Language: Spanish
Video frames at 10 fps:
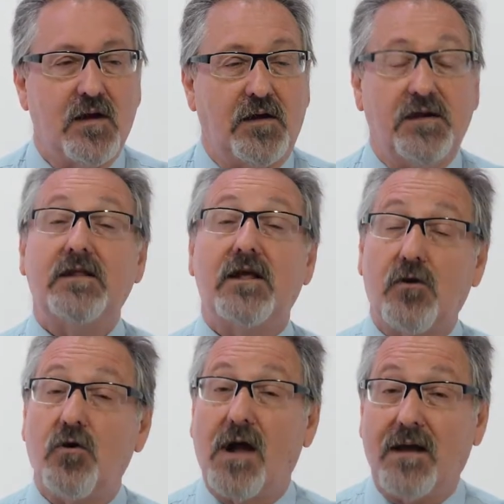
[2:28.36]
Y este
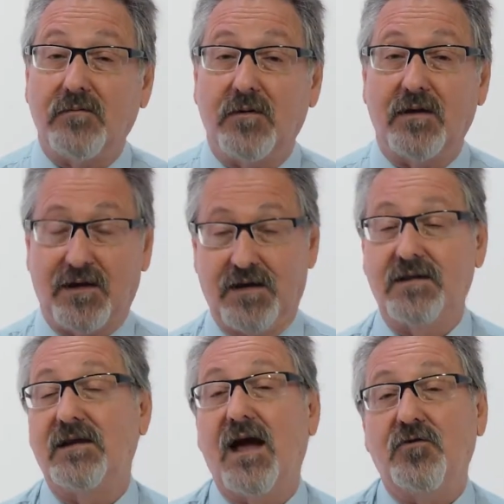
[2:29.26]
Rosgan, en
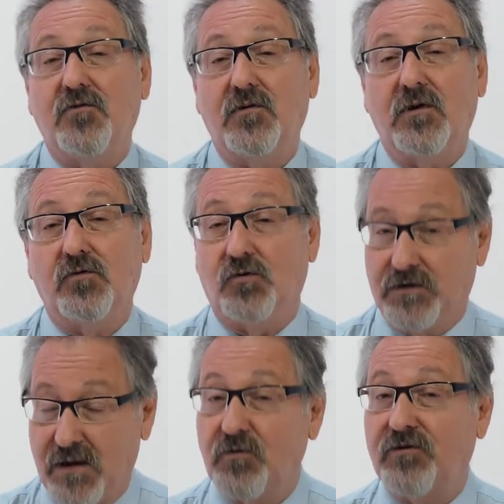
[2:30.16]
este año, donde
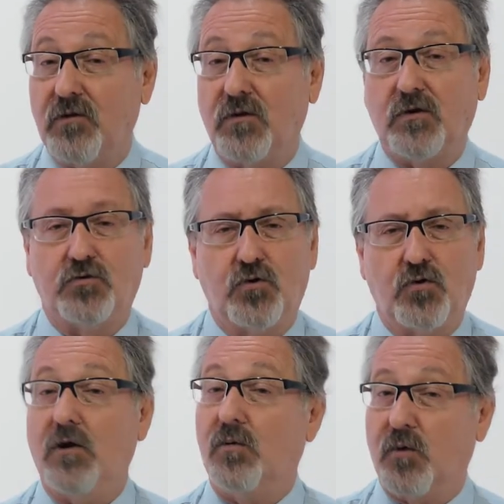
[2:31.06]
estamos saludando a todos,
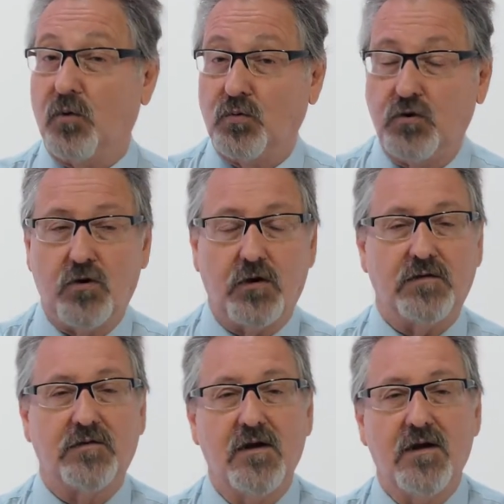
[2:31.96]
a los
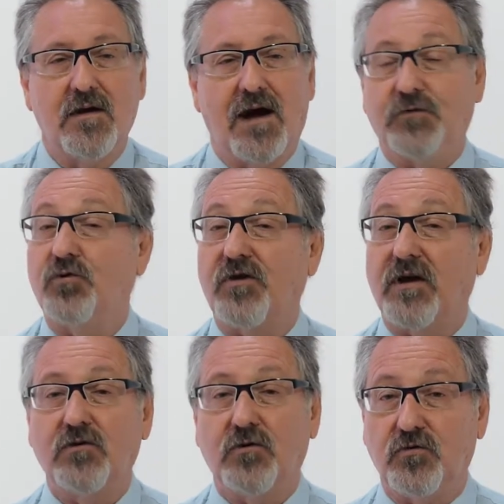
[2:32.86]
productores, a todos
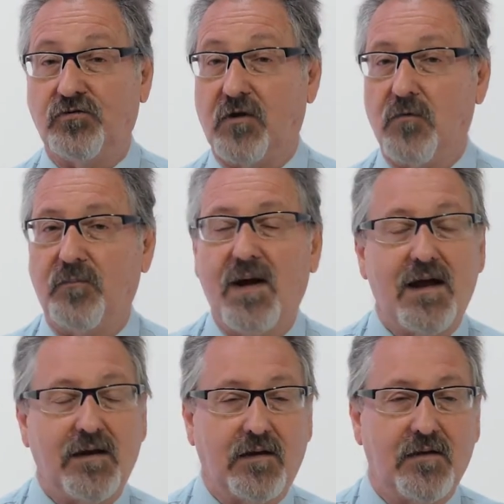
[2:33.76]
aquellos que nos
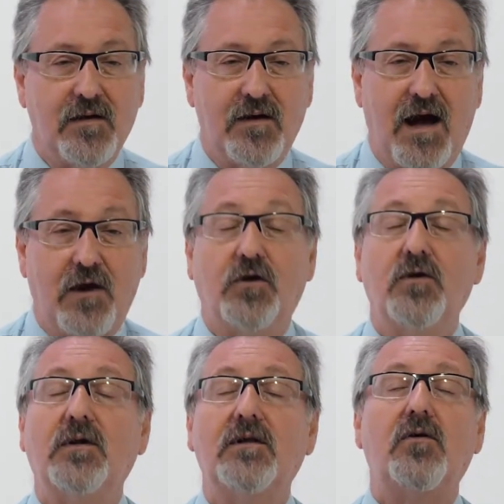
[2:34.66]
acompañan, a los que
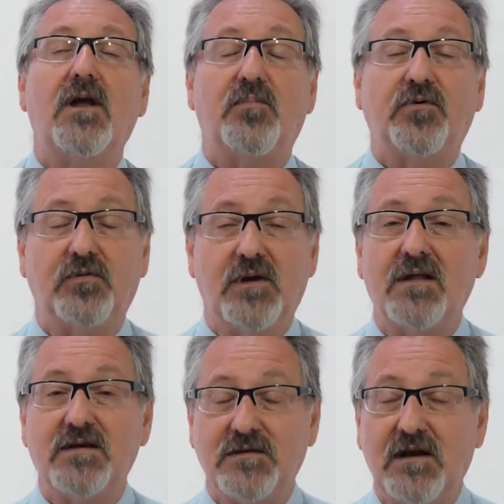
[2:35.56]
nos han dado la posibilidad
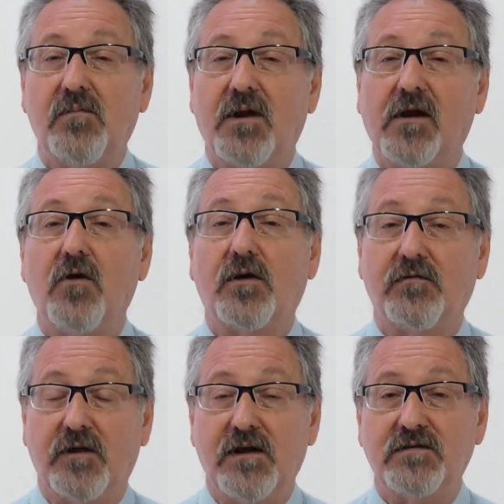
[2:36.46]
de ser el mercado de
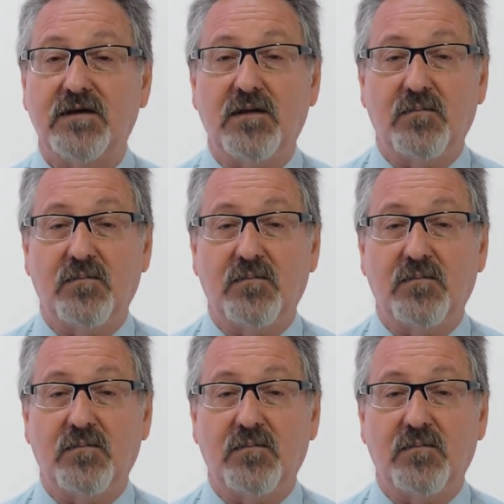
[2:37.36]
referencia de